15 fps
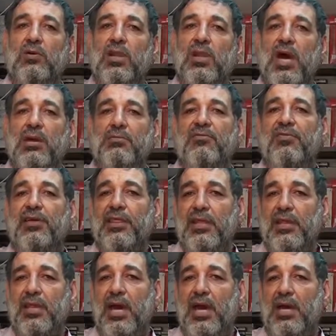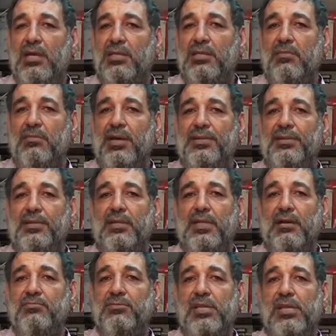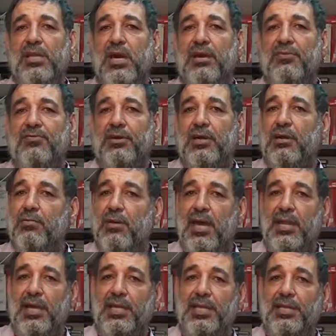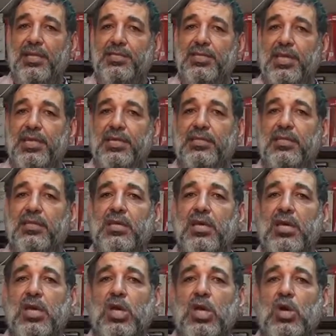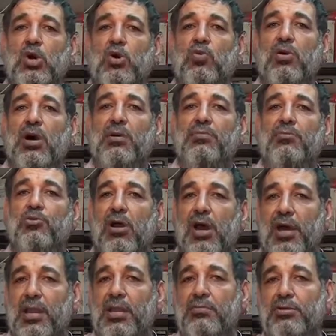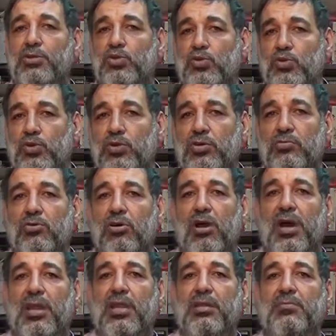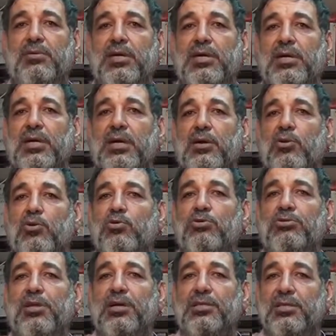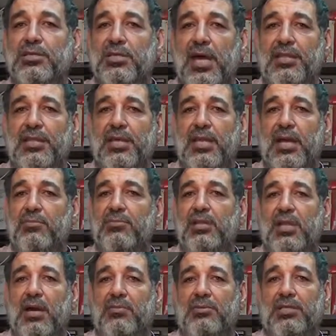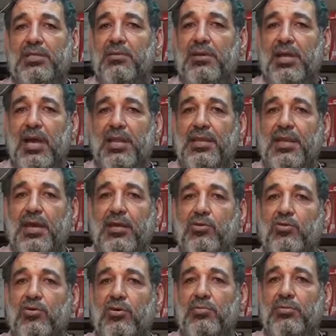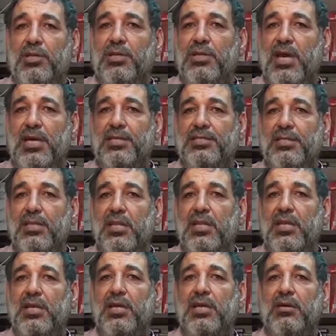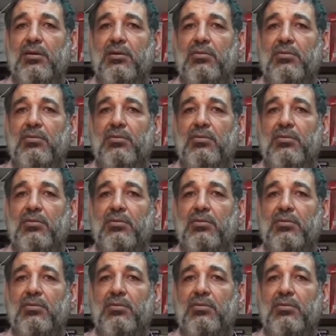والله بفضل الله طبعا الحمد لله اقبال علينا جيد نعم ومقارنه بالسوق ومقارنه بالركود الاقتصادي الحمد لله بنعتبر حالنا انه من الناس اللي